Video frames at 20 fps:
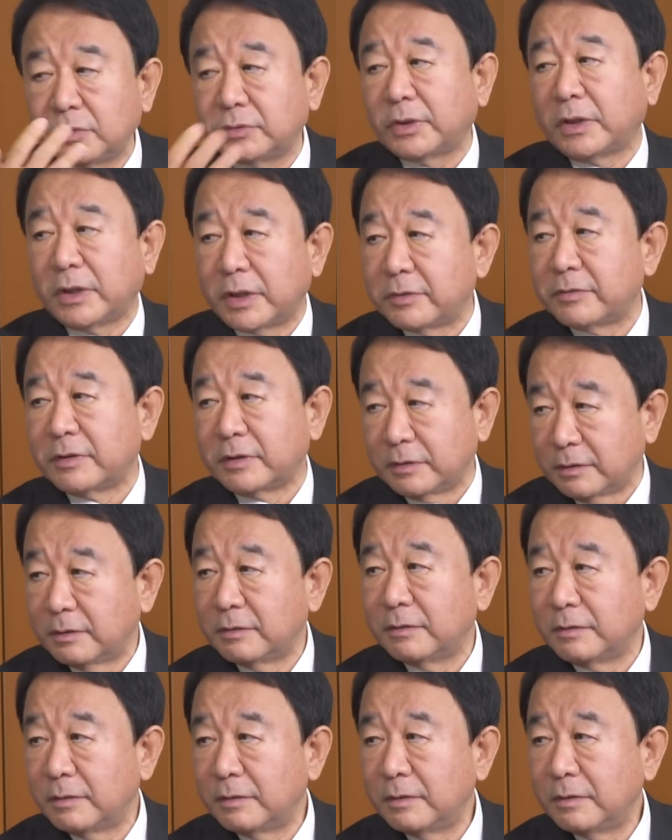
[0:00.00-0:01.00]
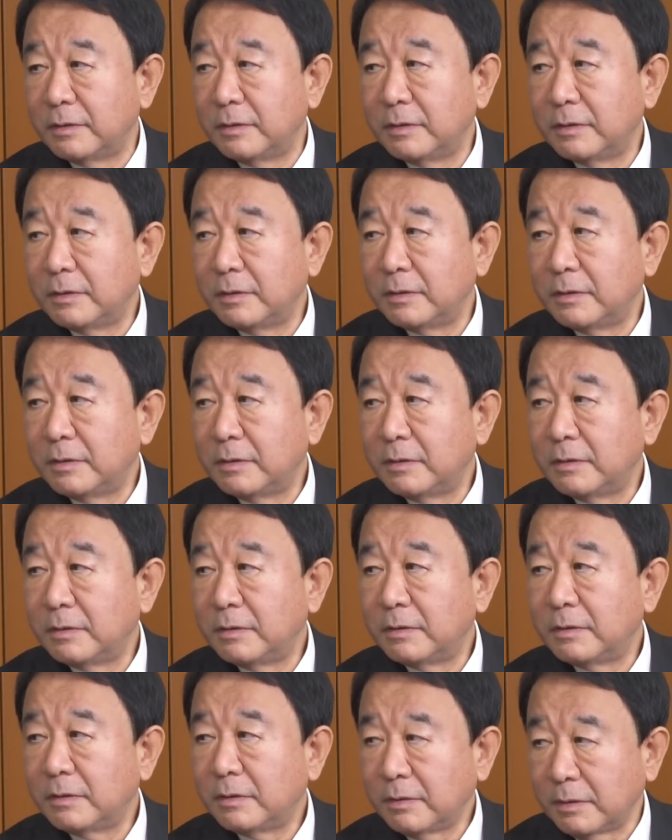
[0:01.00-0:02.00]
ことはないわけです、
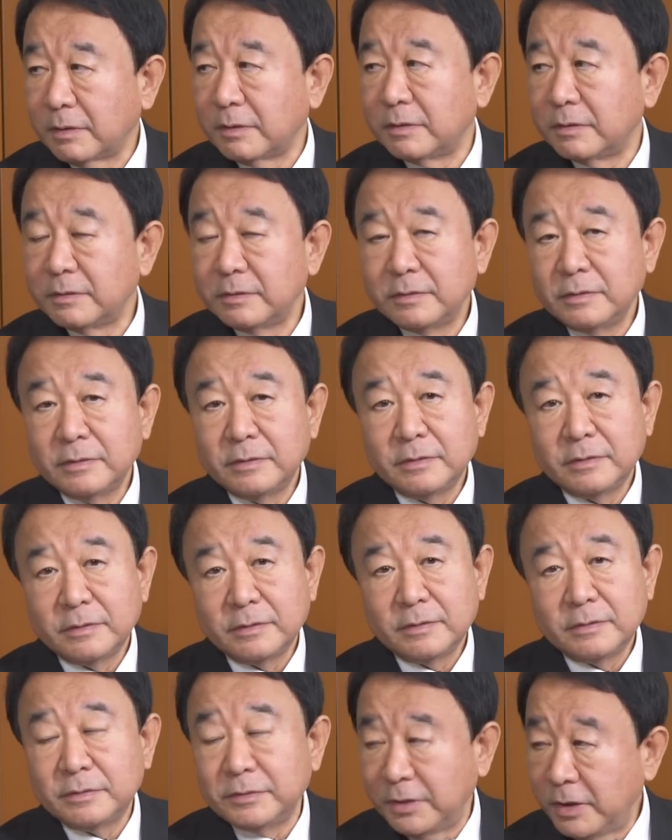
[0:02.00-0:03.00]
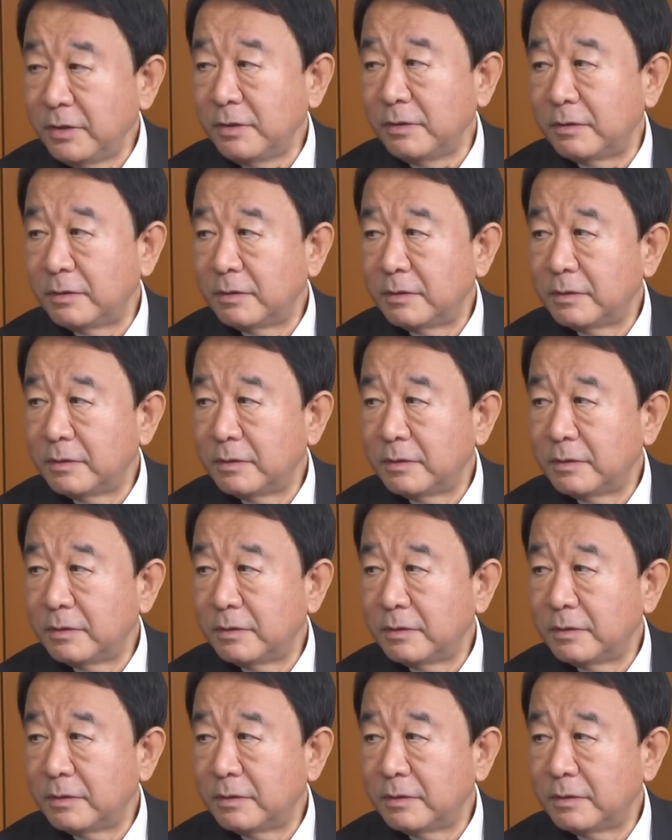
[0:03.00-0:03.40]
はい、ね、